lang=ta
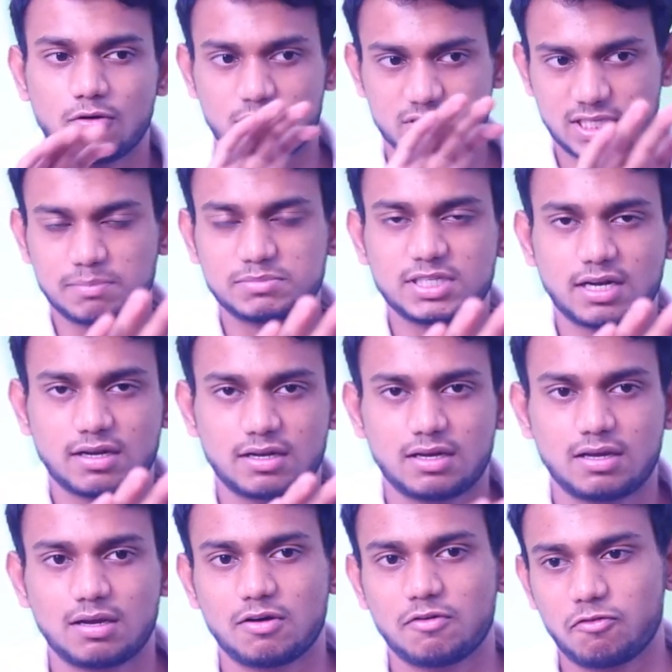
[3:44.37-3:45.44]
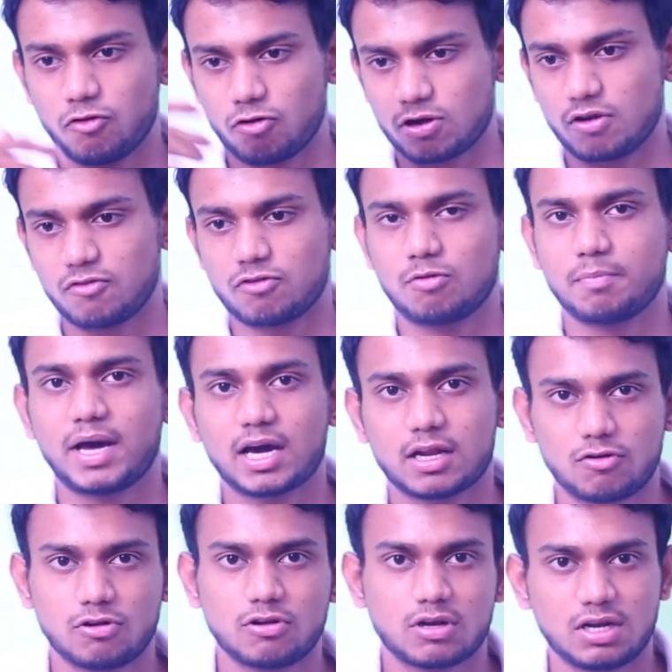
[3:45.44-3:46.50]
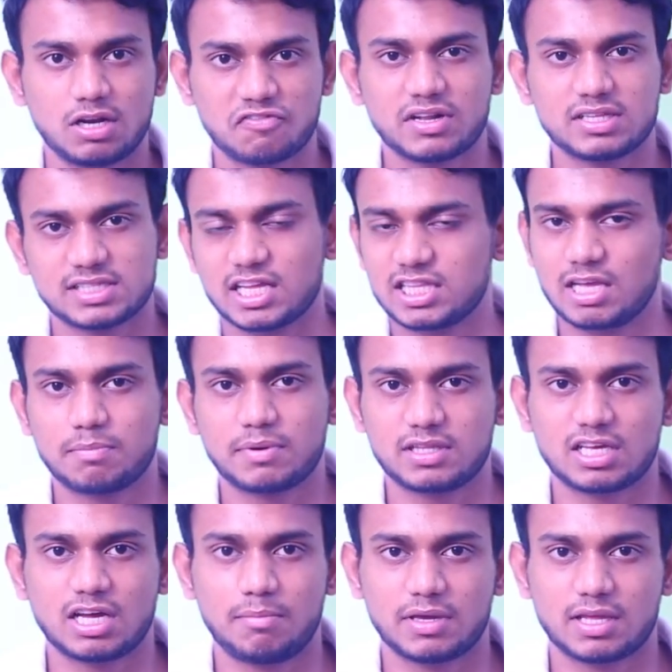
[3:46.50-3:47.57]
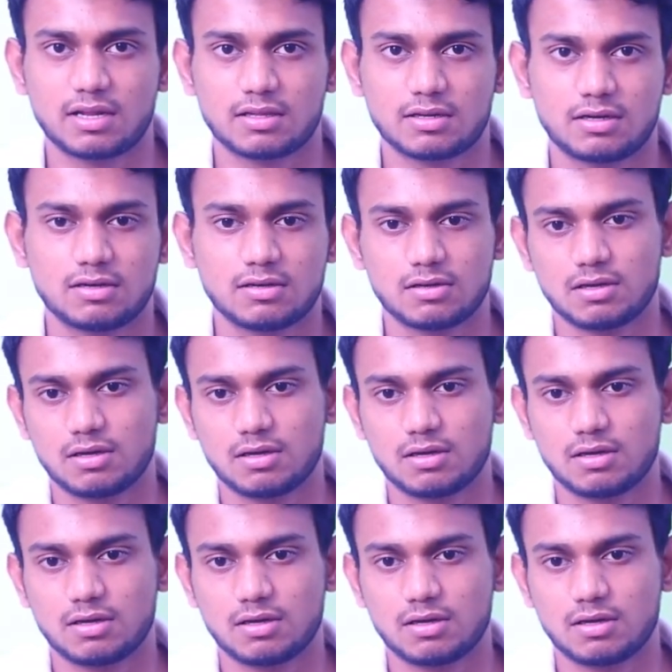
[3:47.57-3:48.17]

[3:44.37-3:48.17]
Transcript: ஒரு சப்ஜெக்ட்டை ஃபோர் கிரவுண்டும் பேக்ரவுண்டும் டிஃப்ரென்ஸ் அதிகப்படுத்தி காமிக்கிறது தான்